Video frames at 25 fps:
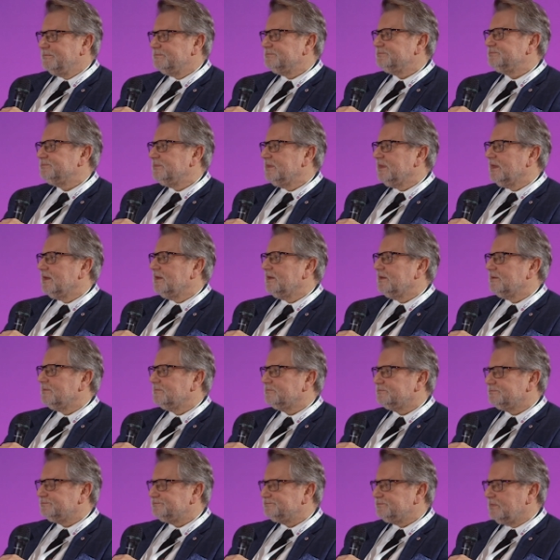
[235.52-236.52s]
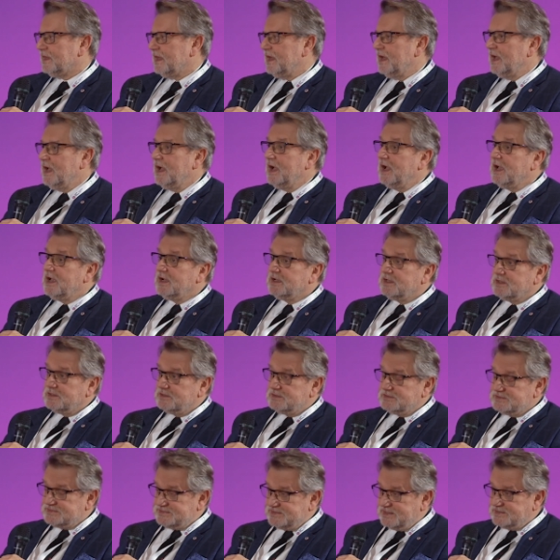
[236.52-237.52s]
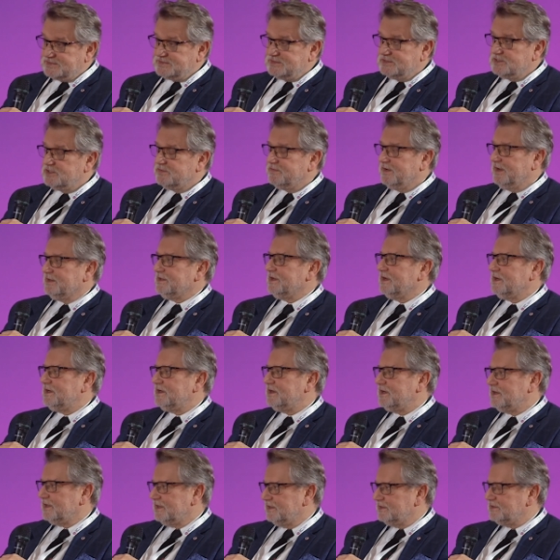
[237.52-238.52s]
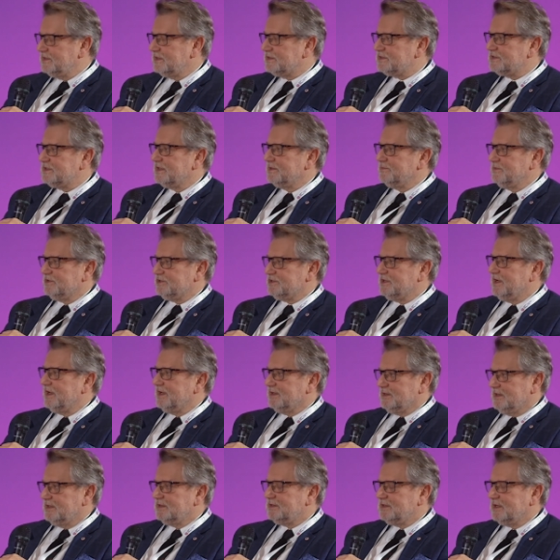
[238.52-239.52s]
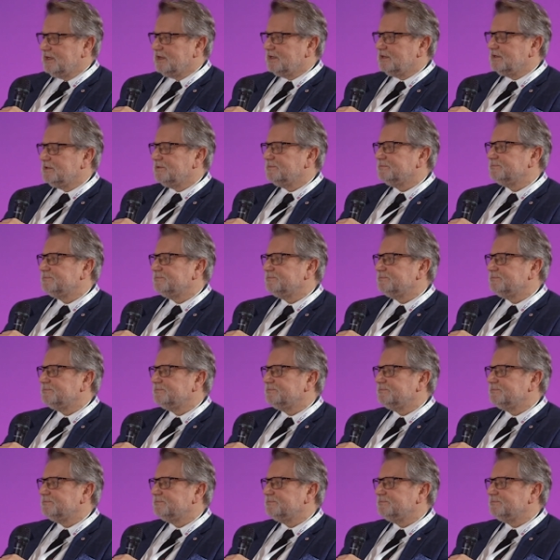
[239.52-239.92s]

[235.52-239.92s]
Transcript: Czyli krytyczne myślenie. E, Zdecydowanie jest tu e, krytyczne kluczowe. myślenie, tak.